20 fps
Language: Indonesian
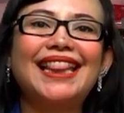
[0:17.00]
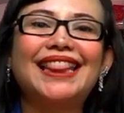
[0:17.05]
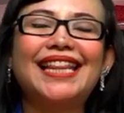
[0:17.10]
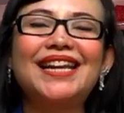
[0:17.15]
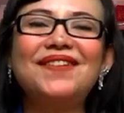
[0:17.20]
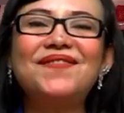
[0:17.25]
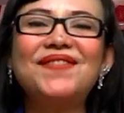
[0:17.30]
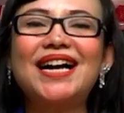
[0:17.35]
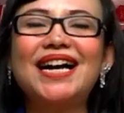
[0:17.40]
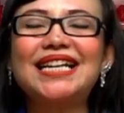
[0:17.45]

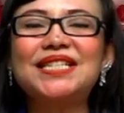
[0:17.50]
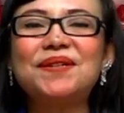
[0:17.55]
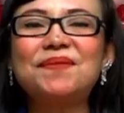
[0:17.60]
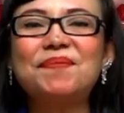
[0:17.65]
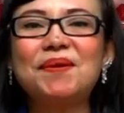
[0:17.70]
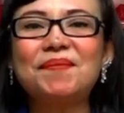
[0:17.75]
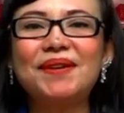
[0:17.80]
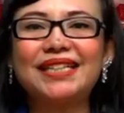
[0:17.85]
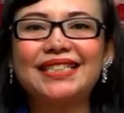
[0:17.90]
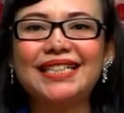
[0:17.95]
Terima kasih
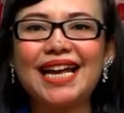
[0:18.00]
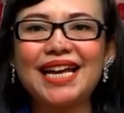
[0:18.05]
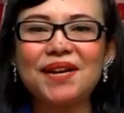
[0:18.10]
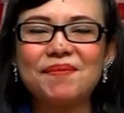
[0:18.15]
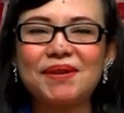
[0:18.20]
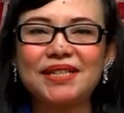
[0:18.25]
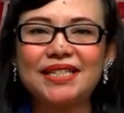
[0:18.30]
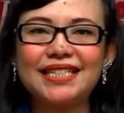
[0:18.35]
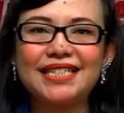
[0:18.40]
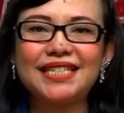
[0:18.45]
pemirsa Anda
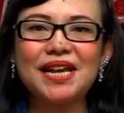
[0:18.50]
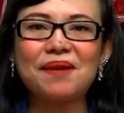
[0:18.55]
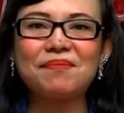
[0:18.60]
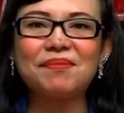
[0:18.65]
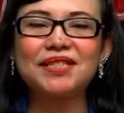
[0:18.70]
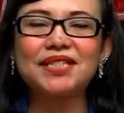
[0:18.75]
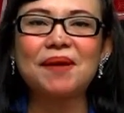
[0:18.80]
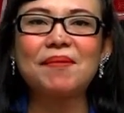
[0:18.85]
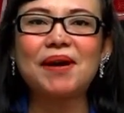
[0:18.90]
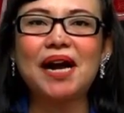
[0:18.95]
masih setia
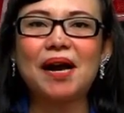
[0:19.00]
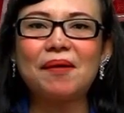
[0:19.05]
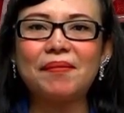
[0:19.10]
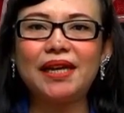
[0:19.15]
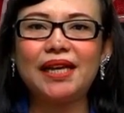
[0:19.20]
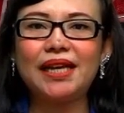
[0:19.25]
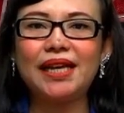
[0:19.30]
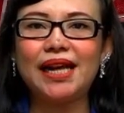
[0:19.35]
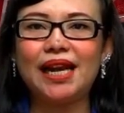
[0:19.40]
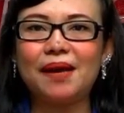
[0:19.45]
bersama
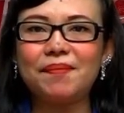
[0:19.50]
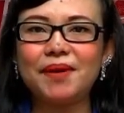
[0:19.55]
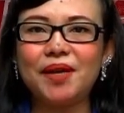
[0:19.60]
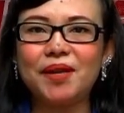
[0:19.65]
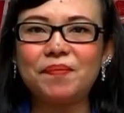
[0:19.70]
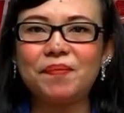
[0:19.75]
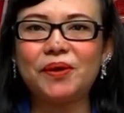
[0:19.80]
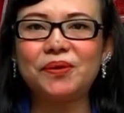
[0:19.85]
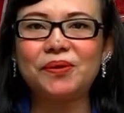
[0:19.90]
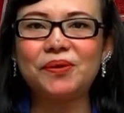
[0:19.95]
kami dalam
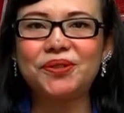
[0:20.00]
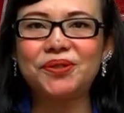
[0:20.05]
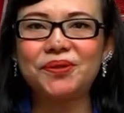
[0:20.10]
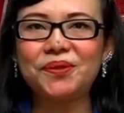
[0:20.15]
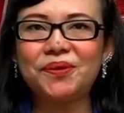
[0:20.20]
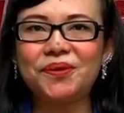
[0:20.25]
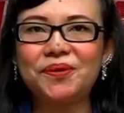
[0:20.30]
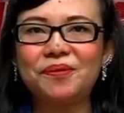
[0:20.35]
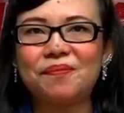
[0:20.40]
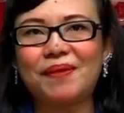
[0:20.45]
Info 7
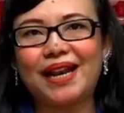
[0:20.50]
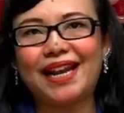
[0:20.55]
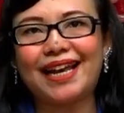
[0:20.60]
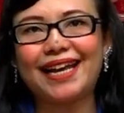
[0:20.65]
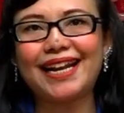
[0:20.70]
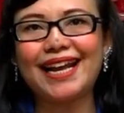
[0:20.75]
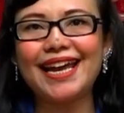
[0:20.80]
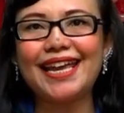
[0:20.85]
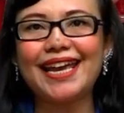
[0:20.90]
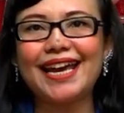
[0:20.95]
Malang
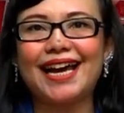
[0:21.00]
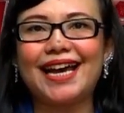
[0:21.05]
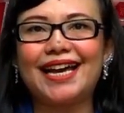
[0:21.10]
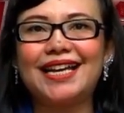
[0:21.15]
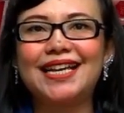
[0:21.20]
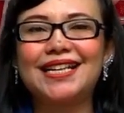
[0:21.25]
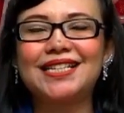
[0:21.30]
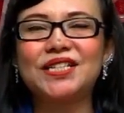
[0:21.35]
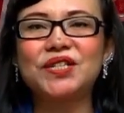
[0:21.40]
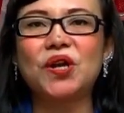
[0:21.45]
Raya.
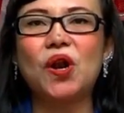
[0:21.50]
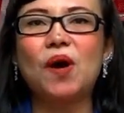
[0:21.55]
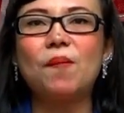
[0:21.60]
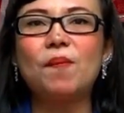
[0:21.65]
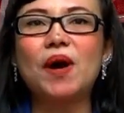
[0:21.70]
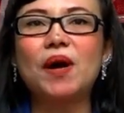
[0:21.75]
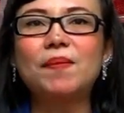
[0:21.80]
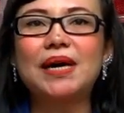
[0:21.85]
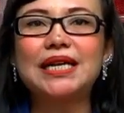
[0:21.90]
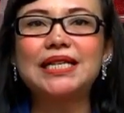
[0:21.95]

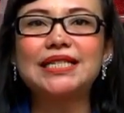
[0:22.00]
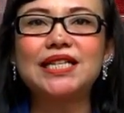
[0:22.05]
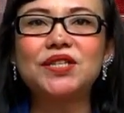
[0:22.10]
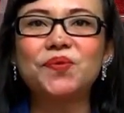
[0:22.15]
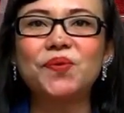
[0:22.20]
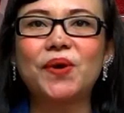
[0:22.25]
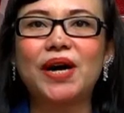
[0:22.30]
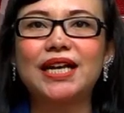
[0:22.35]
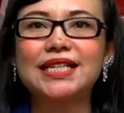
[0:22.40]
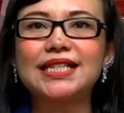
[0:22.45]
Sekelompok
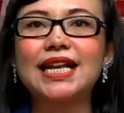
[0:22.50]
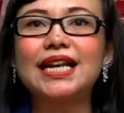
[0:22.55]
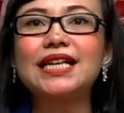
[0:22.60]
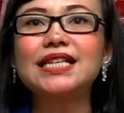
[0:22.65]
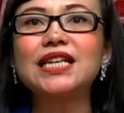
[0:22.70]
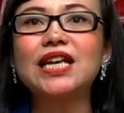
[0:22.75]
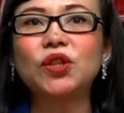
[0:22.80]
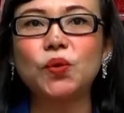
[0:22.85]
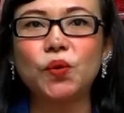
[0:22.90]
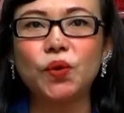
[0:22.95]
mahasiswa salah
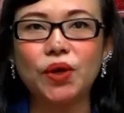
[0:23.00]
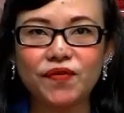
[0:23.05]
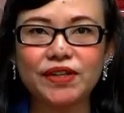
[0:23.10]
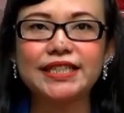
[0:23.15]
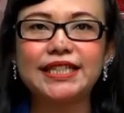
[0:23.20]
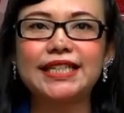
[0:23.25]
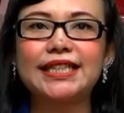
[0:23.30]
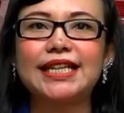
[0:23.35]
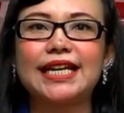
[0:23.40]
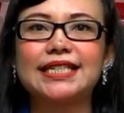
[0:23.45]
satu
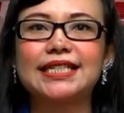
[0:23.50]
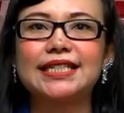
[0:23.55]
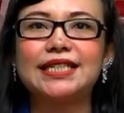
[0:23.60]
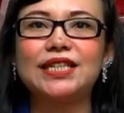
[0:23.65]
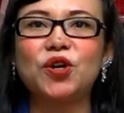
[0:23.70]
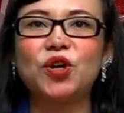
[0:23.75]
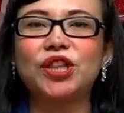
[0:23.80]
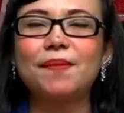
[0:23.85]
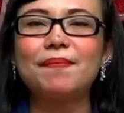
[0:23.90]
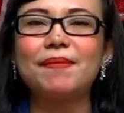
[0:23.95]
universitas di
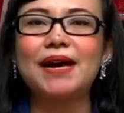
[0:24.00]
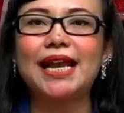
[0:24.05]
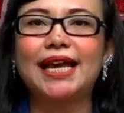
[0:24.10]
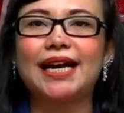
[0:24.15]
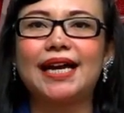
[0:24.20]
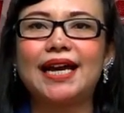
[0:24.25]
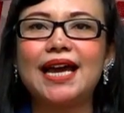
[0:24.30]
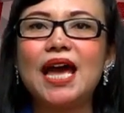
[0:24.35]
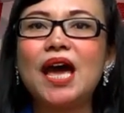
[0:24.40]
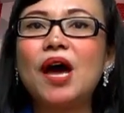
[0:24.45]
Kota
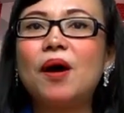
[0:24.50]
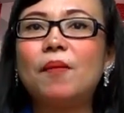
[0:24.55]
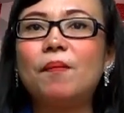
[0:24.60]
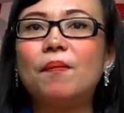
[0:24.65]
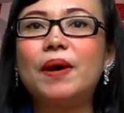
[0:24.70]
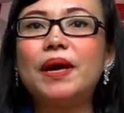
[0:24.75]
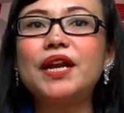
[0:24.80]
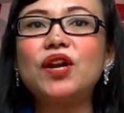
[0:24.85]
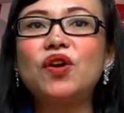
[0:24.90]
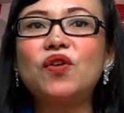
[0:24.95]
Malang
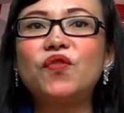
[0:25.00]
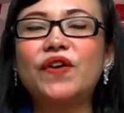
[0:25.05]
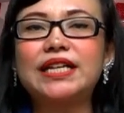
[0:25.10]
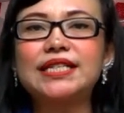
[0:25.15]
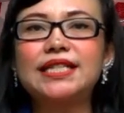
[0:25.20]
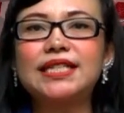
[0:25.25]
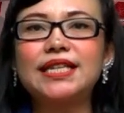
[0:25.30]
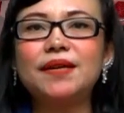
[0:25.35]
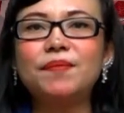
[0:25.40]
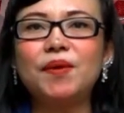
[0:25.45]

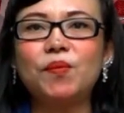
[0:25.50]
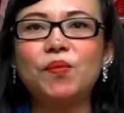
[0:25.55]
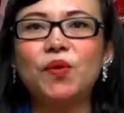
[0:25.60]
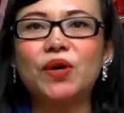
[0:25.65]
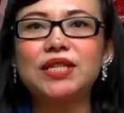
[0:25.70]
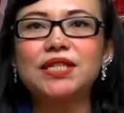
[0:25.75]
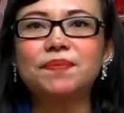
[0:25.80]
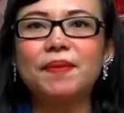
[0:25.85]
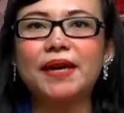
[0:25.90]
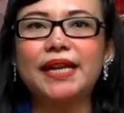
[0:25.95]
berinovasi
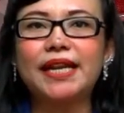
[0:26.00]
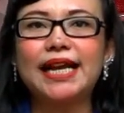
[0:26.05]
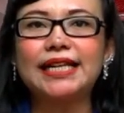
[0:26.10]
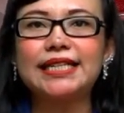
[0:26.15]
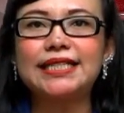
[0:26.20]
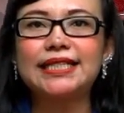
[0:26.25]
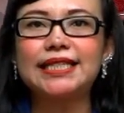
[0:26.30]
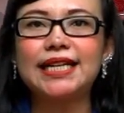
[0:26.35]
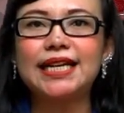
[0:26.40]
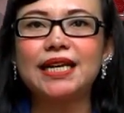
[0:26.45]
membuat sepeda
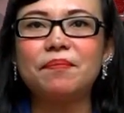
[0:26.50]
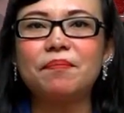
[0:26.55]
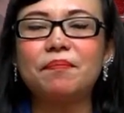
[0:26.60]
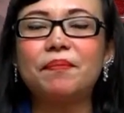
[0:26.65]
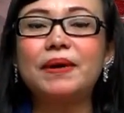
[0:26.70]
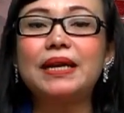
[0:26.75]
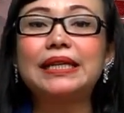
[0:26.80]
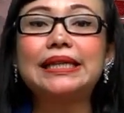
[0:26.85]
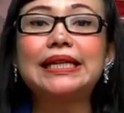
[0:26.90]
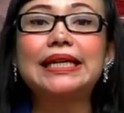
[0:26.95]
listrik
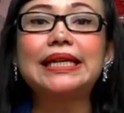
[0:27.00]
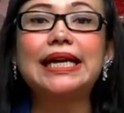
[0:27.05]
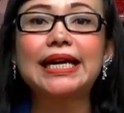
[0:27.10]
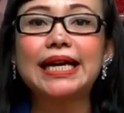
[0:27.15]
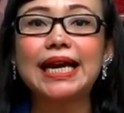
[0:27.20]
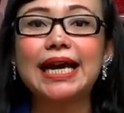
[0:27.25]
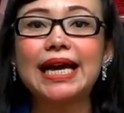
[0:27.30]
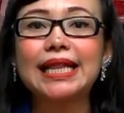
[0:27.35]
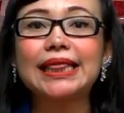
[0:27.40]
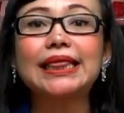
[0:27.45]

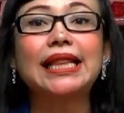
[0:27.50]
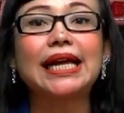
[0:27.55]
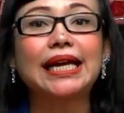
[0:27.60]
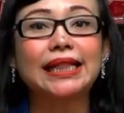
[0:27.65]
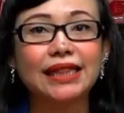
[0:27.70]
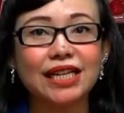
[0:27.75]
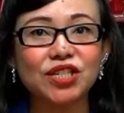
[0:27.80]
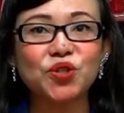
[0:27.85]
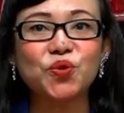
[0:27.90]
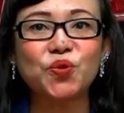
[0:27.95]
bertenaga
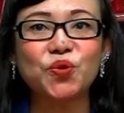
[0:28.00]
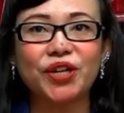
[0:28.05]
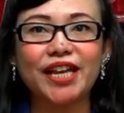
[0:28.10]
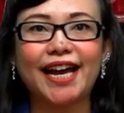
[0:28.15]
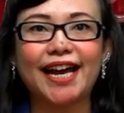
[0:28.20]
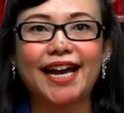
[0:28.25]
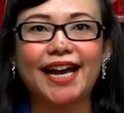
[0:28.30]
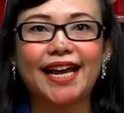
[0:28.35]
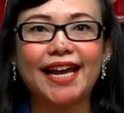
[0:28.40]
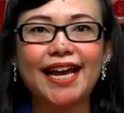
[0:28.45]
tata
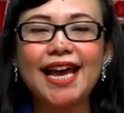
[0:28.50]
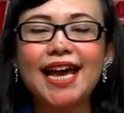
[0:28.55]
surya.